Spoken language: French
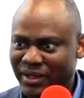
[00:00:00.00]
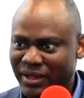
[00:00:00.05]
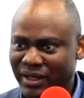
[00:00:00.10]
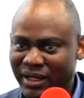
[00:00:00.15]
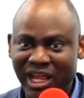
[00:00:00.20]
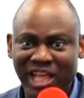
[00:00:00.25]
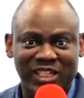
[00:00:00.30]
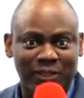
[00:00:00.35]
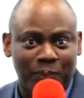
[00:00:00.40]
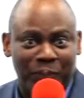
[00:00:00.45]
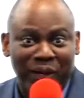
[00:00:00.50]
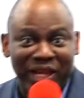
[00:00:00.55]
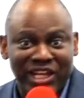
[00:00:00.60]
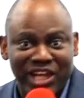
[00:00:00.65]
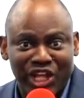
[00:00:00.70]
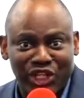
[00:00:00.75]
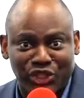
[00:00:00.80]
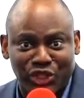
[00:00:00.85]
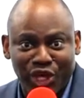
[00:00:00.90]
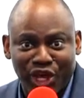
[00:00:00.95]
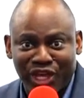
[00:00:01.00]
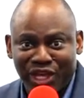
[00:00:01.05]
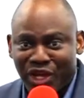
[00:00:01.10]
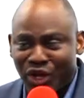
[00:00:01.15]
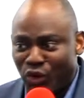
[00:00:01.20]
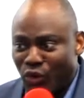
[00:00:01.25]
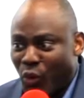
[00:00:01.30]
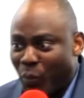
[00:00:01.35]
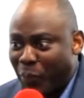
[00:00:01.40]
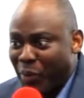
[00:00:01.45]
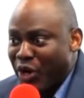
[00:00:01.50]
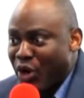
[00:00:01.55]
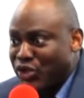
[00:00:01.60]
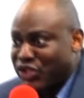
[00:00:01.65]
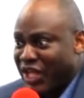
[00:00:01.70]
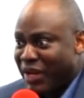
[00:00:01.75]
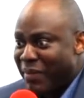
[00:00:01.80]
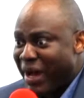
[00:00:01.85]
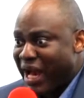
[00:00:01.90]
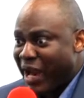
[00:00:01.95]
L'Esprit de Dieu, nous prions
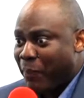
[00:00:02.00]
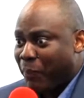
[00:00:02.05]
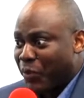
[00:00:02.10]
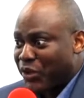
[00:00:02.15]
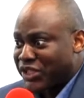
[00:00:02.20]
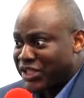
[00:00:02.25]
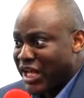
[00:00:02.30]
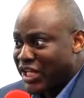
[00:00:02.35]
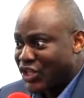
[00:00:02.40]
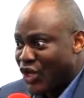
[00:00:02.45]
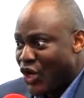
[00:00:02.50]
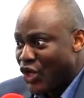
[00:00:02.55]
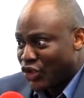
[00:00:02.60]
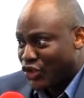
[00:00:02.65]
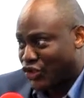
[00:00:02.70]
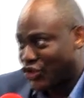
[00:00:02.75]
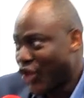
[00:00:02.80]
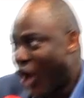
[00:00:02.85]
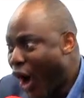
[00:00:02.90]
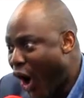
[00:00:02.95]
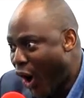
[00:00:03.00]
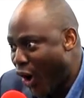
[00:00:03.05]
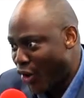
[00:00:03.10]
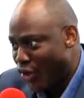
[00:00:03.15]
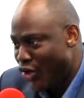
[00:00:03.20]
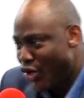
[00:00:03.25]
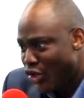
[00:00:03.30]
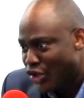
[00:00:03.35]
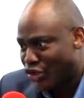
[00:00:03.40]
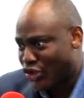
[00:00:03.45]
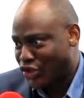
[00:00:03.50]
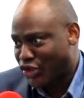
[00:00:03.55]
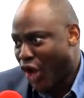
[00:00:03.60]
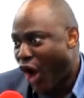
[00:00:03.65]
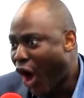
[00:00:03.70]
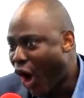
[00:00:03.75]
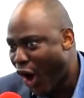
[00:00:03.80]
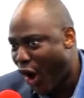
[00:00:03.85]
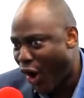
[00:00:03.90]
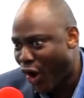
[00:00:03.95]
seulement la puissance. Sors,
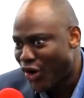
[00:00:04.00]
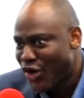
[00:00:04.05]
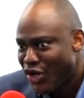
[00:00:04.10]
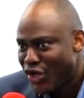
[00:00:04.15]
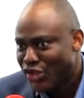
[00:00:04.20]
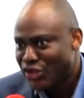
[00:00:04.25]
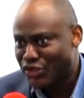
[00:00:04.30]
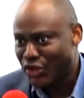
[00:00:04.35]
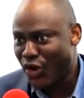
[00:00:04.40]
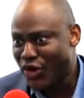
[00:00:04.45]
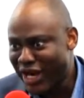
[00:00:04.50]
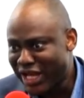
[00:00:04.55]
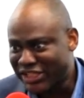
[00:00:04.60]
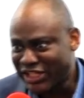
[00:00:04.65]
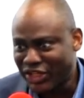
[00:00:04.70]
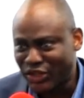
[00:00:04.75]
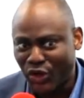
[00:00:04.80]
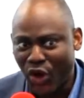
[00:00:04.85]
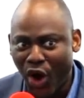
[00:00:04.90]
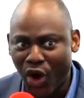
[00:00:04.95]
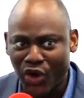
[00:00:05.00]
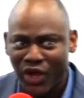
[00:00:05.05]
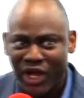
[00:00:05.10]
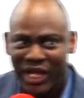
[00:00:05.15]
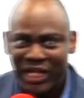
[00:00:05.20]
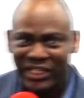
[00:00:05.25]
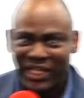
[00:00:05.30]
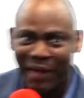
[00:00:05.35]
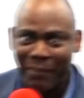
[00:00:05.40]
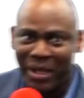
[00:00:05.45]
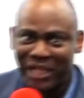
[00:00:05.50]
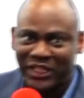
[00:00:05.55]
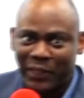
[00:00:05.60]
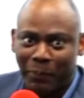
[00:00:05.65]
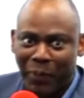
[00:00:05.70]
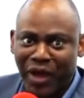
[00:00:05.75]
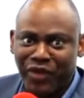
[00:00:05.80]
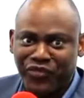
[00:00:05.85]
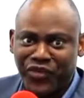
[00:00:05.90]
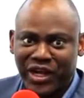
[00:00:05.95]
sors, sors dans cette corps. Demain, tu
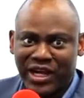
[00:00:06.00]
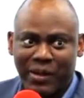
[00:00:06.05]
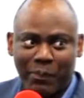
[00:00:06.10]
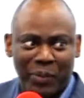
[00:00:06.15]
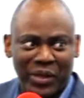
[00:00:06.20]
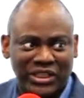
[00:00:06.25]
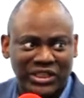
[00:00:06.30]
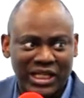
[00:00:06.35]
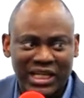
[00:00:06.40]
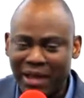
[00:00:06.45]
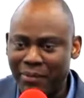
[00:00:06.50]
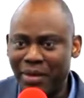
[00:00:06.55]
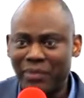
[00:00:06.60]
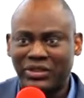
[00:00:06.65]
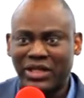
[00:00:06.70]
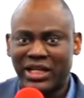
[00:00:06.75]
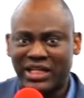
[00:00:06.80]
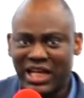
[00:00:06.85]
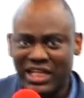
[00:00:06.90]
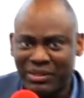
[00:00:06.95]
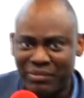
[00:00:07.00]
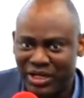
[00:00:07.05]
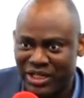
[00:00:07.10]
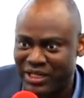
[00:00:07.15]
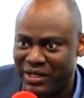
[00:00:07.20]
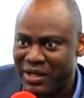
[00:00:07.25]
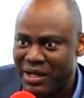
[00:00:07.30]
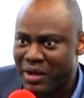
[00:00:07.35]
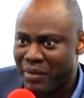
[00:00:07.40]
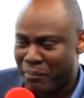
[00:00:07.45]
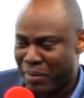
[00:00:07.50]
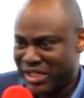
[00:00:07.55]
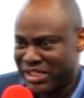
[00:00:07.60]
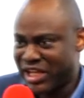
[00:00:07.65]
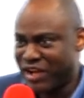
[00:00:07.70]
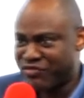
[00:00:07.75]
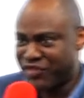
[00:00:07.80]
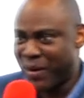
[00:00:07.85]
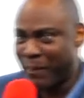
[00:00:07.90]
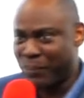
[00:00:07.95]
pars faire des péchés. Il y a même quelqu'un qui me dit,
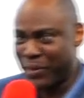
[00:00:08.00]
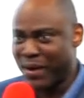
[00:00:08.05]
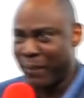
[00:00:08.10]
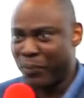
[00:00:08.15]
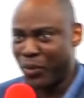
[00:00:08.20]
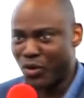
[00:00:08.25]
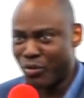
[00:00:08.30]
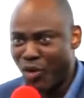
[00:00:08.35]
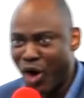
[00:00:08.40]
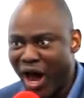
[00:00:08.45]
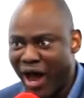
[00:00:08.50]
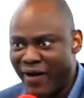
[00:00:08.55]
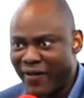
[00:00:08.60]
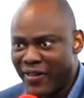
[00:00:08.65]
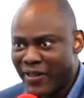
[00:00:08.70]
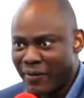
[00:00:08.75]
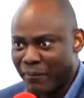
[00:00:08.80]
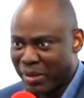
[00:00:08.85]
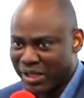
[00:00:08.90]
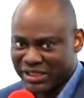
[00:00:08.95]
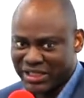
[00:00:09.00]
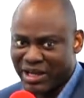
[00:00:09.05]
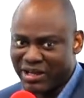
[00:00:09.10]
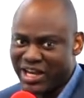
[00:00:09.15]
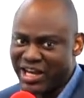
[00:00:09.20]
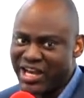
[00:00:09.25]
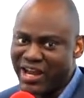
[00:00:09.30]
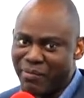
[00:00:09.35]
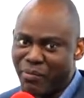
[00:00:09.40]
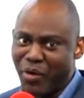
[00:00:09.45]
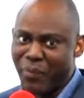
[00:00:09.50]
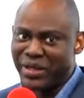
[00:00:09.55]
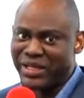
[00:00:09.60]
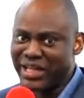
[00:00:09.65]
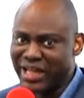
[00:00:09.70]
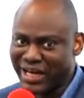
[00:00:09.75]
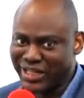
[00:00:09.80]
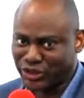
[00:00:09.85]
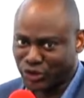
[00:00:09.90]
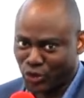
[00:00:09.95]
Pasteur, viens prier pour moi parce a des démons me
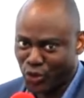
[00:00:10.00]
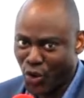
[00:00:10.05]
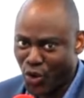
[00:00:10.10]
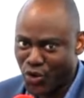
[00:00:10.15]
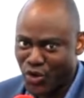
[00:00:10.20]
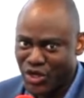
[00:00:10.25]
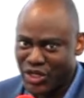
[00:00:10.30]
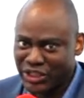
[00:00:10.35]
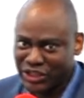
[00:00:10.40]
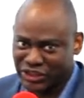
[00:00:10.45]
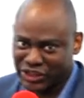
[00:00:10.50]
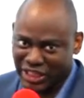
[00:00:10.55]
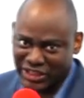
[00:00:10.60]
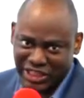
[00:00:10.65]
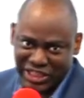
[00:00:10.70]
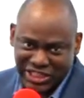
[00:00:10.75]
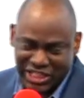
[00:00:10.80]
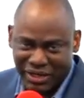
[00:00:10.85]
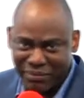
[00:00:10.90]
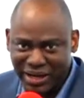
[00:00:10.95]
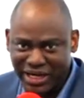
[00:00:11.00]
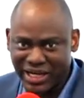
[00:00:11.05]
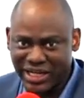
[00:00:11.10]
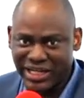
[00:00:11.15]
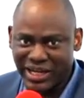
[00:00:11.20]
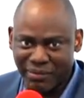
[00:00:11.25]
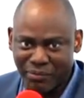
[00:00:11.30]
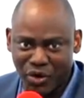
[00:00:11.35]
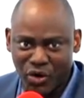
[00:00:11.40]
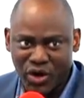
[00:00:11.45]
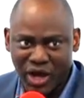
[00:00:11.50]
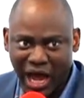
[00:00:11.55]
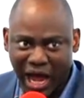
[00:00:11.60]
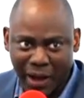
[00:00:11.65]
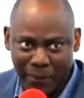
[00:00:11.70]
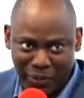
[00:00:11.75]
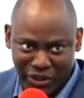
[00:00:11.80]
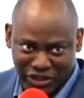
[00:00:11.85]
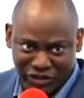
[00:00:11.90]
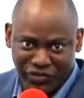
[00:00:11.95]
dérangent trop. Chassez seulement des démons.
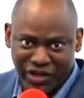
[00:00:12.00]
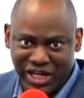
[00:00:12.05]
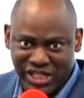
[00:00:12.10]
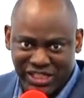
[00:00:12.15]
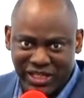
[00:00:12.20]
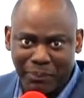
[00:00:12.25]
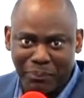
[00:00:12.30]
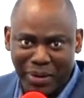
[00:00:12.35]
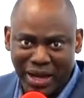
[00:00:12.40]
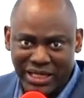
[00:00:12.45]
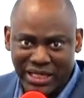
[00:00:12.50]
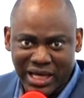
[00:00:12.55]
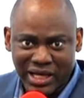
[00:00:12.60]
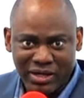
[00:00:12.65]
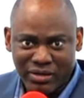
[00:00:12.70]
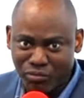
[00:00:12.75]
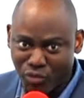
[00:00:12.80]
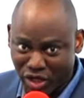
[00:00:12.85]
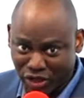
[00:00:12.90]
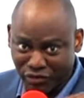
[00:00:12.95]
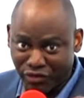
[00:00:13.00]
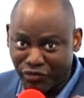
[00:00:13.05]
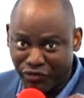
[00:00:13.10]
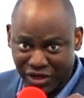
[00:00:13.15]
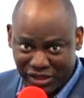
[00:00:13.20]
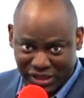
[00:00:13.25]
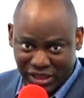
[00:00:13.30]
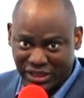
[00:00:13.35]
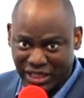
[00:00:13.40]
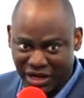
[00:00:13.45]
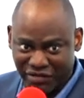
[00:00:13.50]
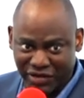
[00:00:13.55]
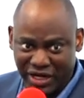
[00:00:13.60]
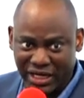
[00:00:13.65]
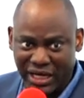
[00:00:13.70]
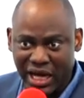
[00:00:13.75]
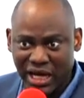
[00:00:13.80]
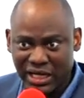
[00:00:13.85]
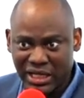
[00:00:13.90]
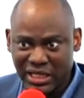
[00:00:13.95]
Après, tu vas rester païen. Moi, je vais faire ce
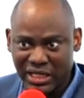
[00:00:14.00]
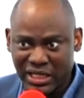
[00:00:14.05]
travail-là.